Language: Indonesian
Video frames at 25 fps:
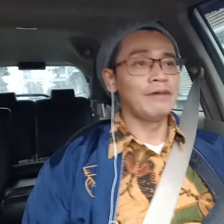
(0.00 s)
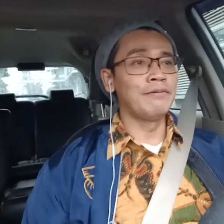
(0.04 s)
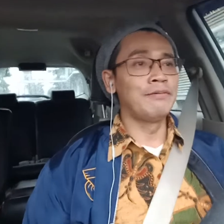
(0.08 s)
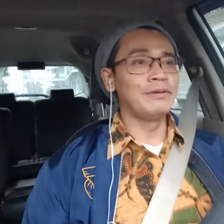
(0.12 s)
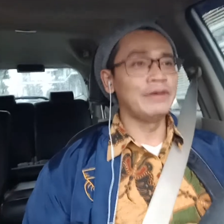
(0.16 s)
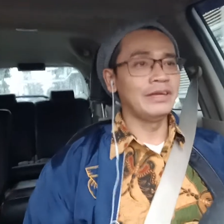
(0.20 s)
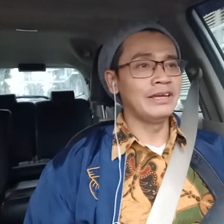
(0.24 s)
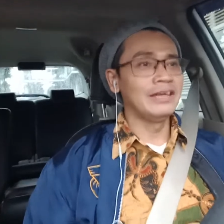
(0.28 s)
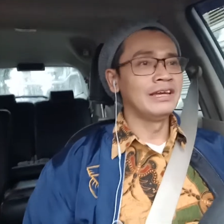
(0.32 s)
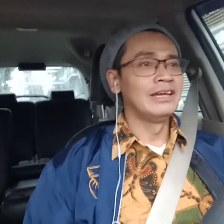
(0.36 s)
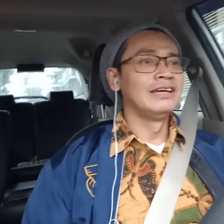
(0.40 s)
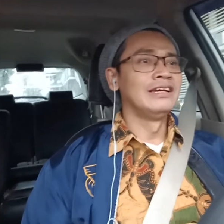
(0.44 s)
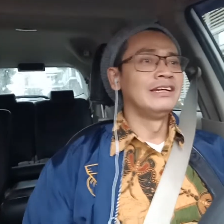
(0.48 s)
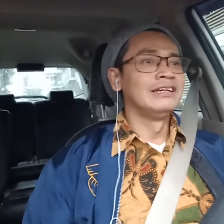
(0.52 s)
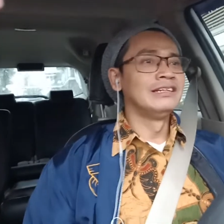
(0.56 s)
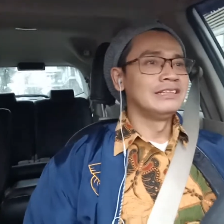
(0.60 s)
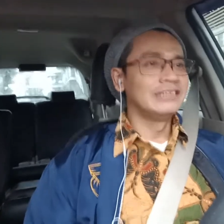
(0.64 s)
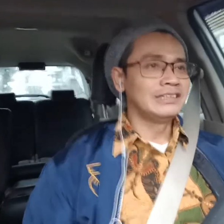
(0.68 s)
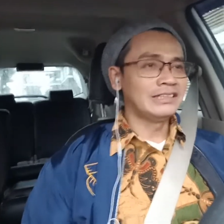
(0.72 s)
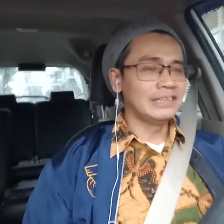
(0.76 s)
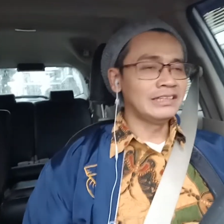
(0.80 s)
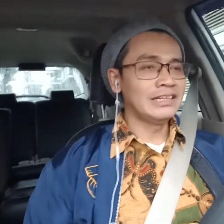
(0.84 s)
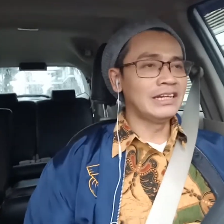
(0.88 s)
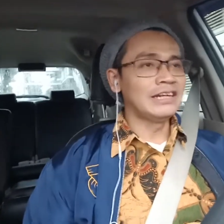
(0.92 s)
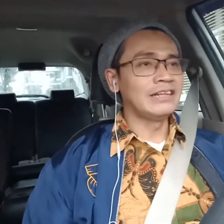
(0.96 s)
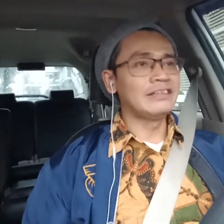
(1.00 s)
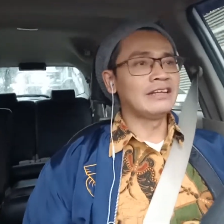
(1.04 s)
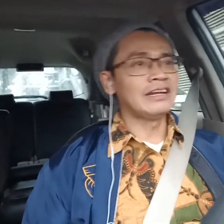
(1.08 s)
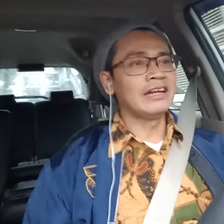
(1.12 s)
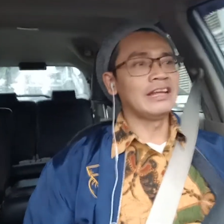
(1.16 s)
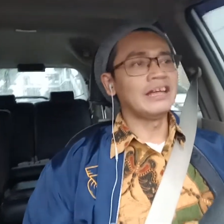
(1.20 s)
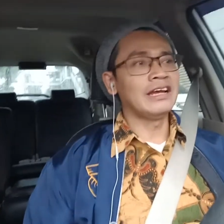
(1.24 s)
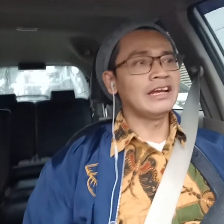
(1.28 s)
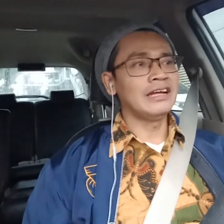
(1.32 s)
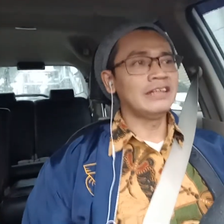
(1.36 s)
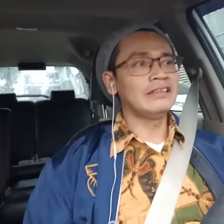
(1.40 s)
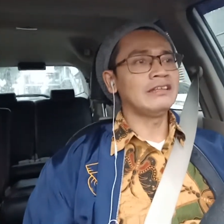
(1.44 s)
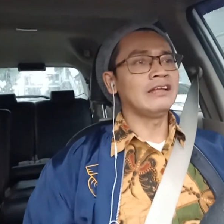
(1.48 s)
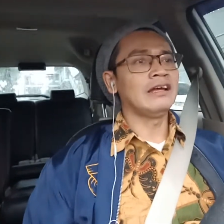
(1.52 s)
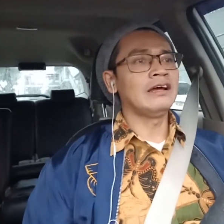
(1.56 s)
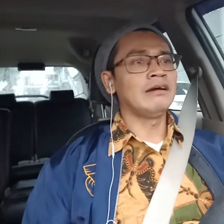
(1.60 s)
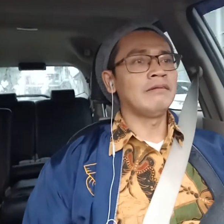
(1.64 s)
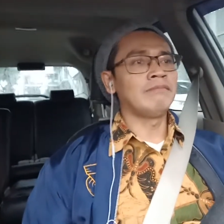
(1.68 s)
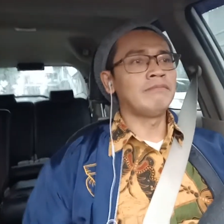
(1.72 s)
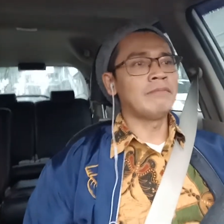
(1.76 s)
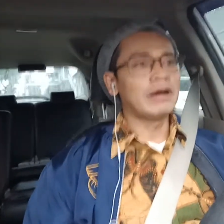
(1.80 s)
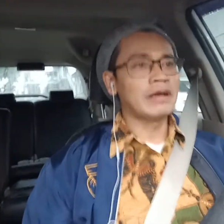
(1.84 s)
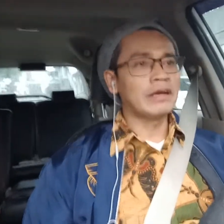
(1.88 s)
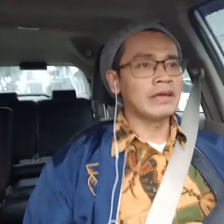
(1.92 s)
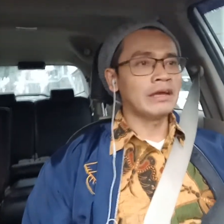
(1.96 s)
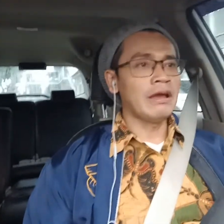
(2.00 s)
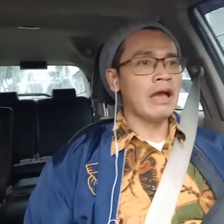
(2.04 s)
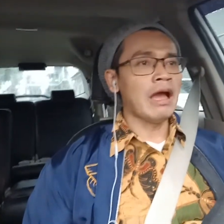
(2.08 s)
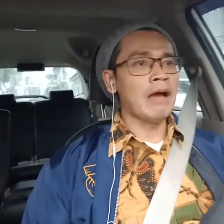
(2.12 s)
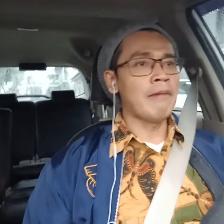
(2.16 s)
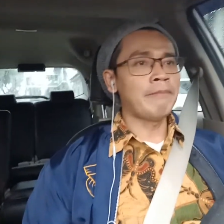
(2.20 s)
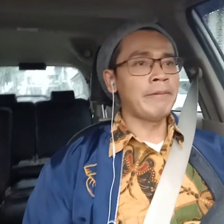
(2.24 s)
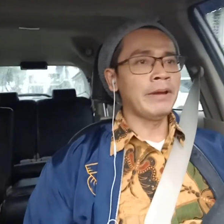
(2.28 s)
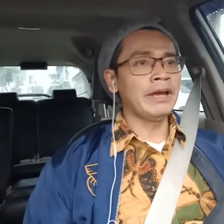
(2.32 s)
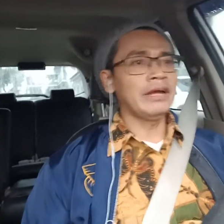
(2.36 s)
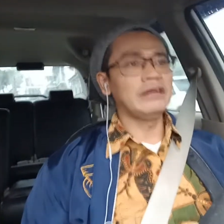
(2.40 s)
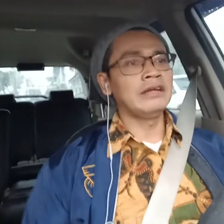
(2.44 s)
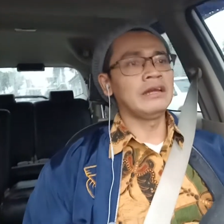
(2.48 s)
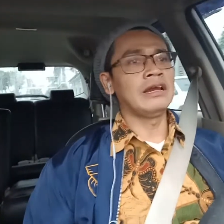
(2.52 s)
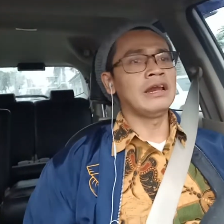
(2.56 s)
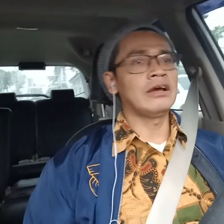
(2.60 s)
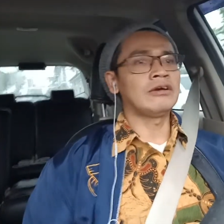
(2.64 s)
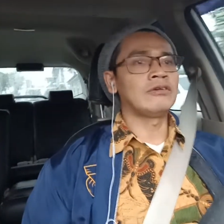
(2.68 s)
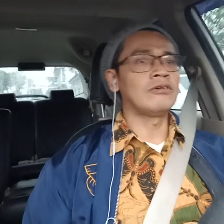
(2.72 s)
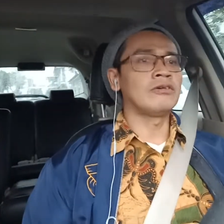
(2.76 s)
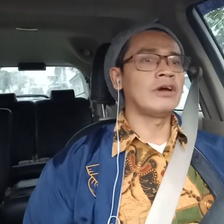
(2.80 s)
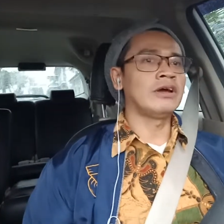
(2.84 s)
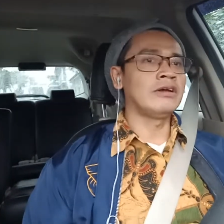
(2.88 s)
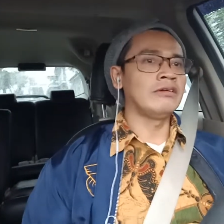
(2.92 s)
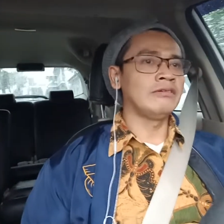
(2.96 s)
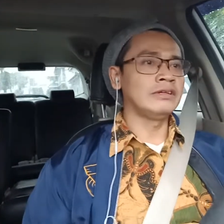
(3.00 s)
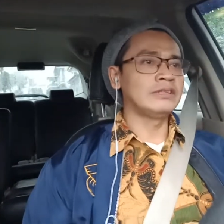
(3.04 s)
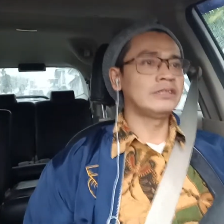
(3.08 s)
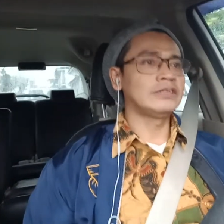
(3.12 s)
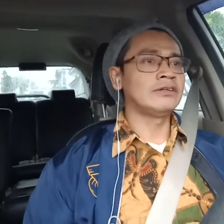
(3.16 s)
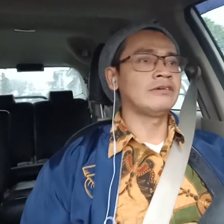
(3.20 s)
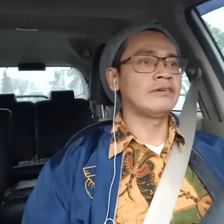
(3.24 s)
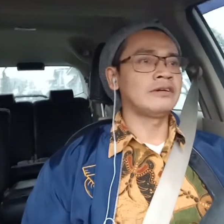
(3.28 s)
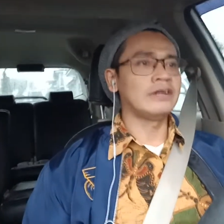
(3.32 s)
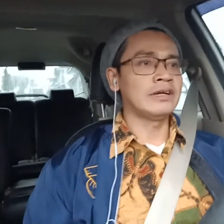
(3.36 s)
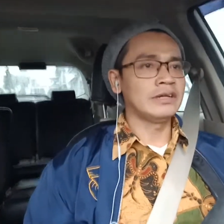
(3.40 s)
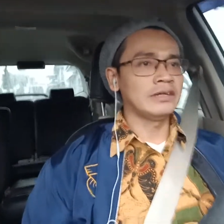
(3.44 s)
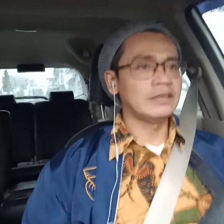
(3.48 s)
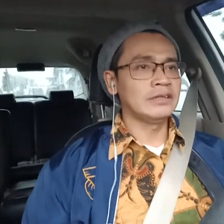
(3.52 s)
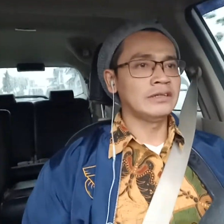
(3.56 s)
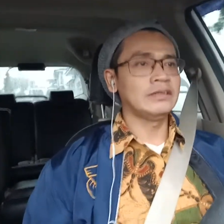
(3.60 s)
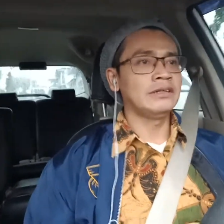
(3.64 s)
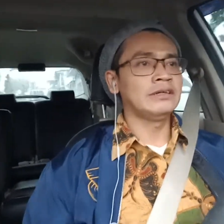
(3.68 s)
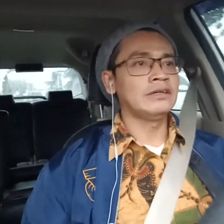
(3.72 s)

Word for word: tapi saya jadi teringat uh, bagi apa yang dilakukan oleh seorang